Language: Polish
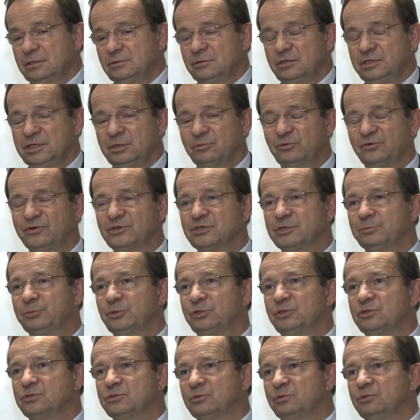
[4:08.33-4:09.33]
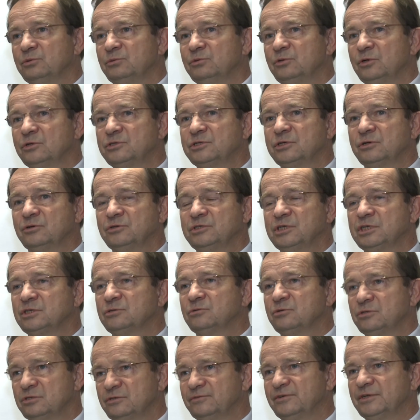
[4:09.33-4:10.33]
No nie mówię, że pod osłoną nocy, chociaż
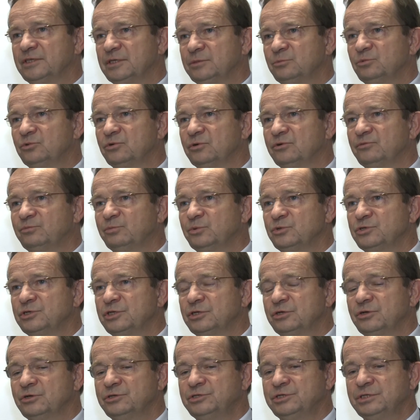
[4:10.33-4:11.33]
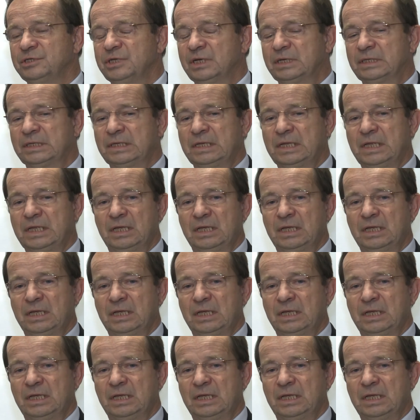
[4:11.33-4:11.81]
głosowanie było w późnych godzinach.